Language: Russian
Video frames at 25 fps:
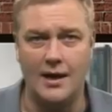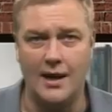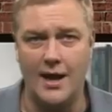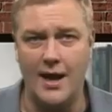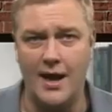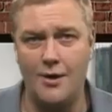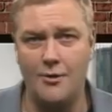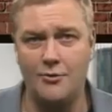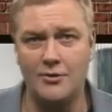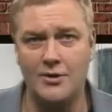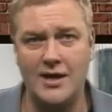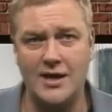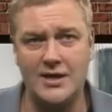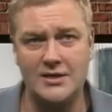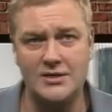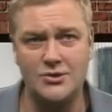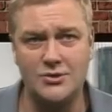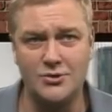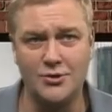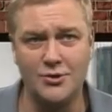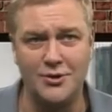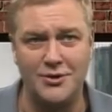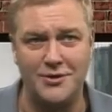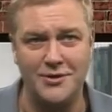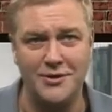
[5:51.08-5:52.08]
А у нас
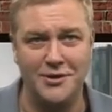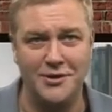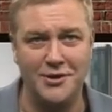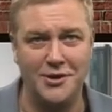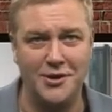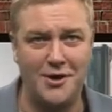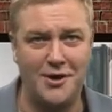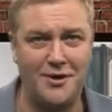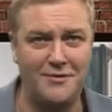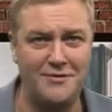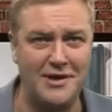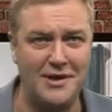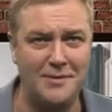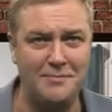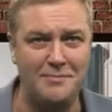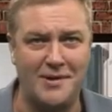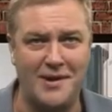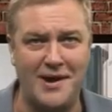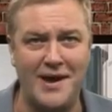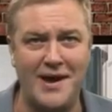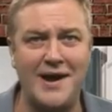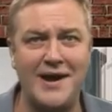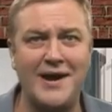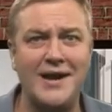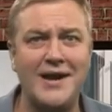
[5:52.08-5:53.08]
тут новый
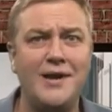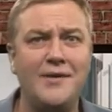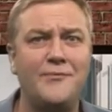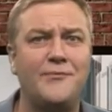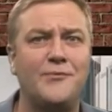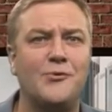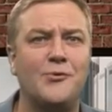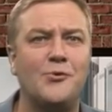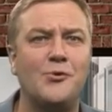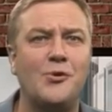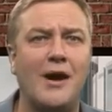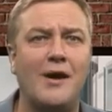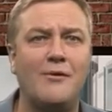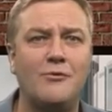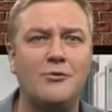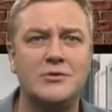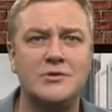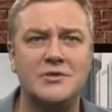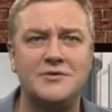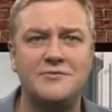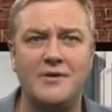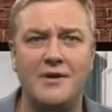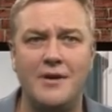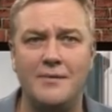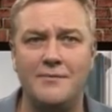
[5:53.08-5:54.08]
прорыв.
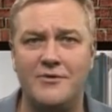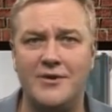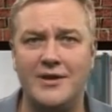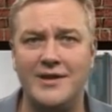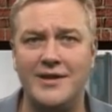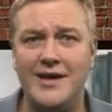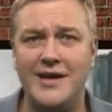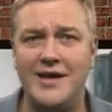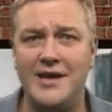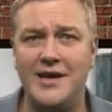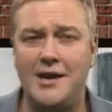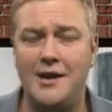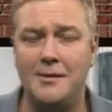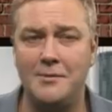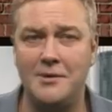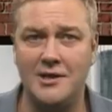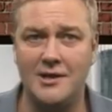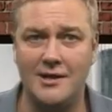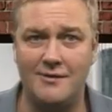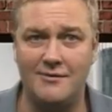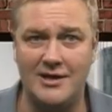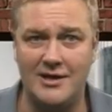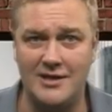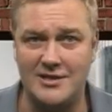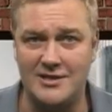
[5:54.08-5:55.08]
Руководство МВД
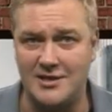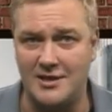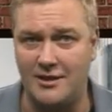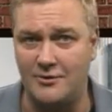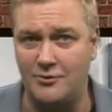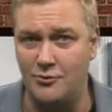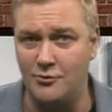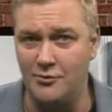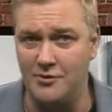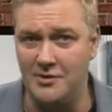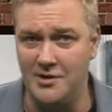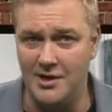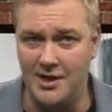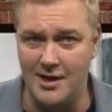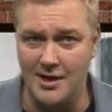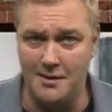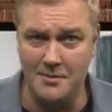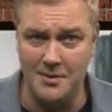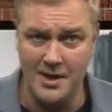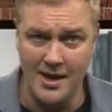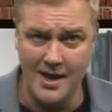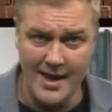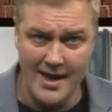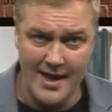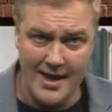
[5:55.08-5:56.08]
рекомендовало
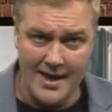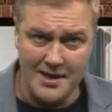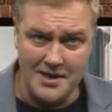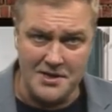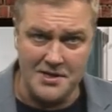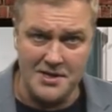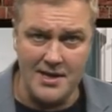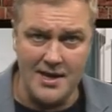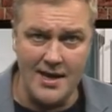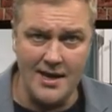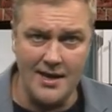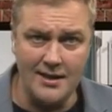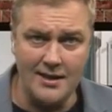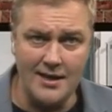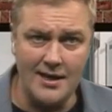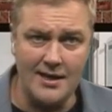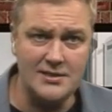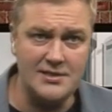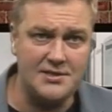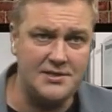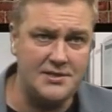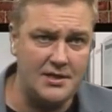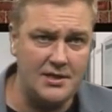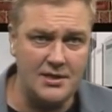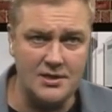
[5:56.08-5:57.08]
сотрудникам не
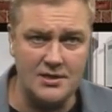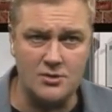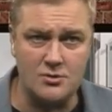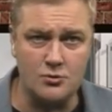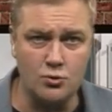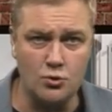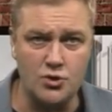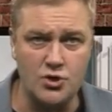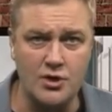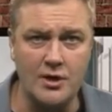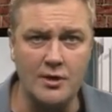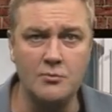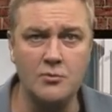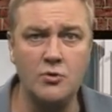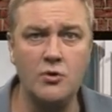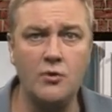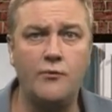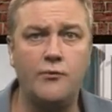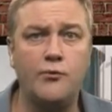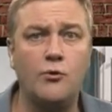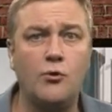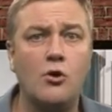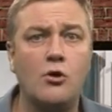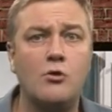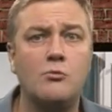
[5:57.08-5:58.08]
носить служебную
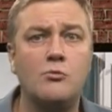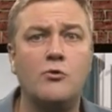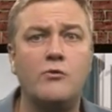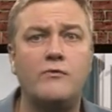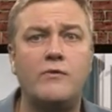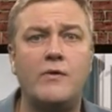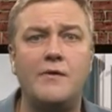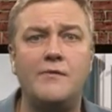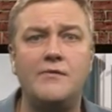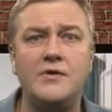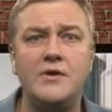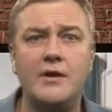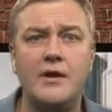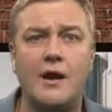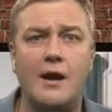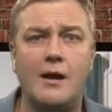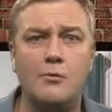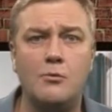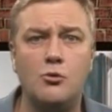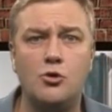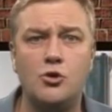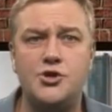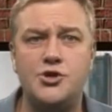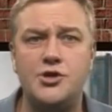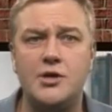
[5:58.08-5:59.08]
форму во
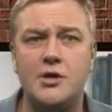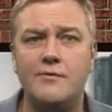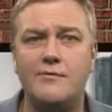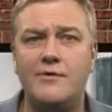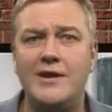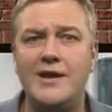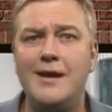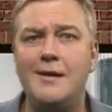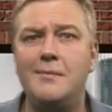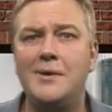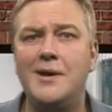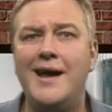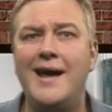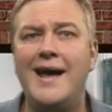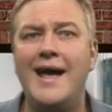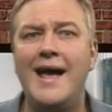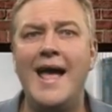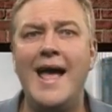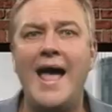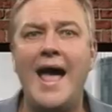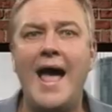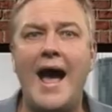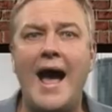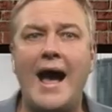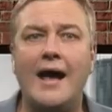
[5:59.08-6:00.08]
внерабочее время,
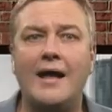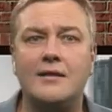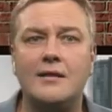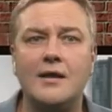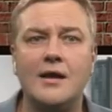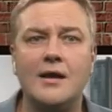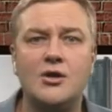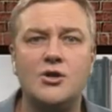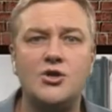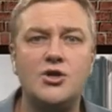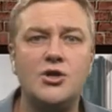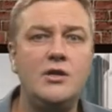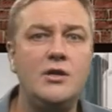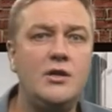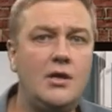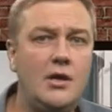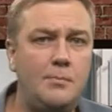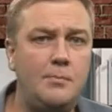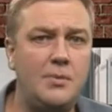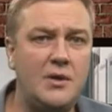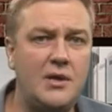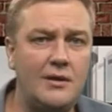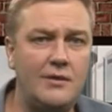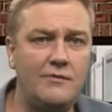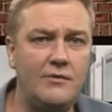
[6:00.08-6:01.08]
а также не
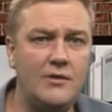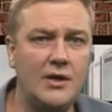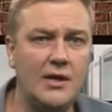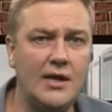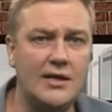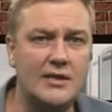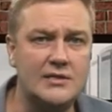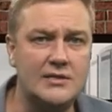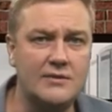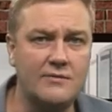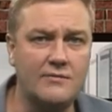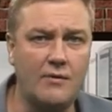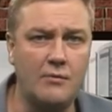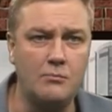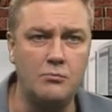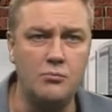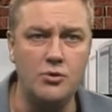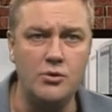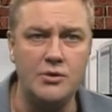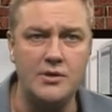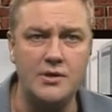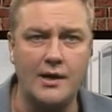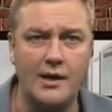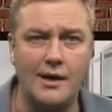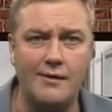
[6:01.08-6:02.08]
передвигаться в
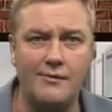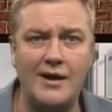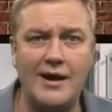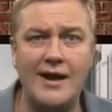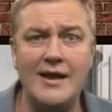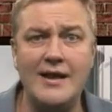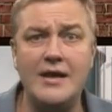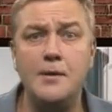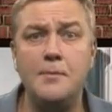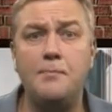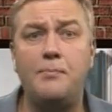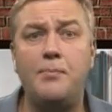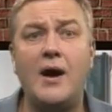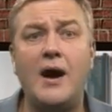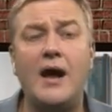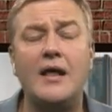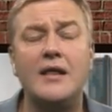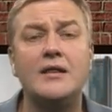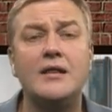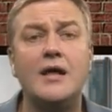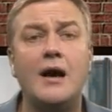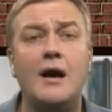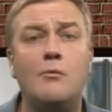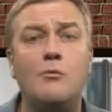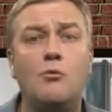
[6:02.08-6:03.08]
обмундировании по
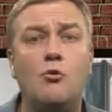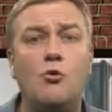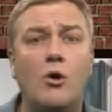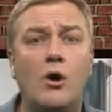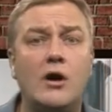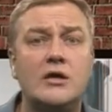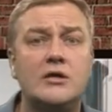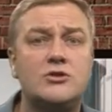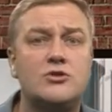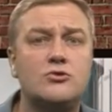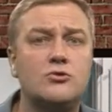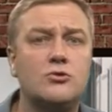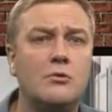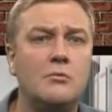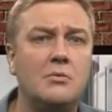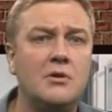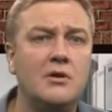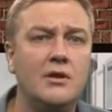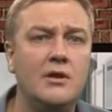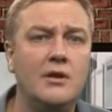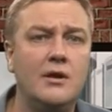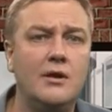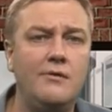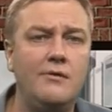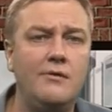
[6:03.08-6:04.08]
одному, особенно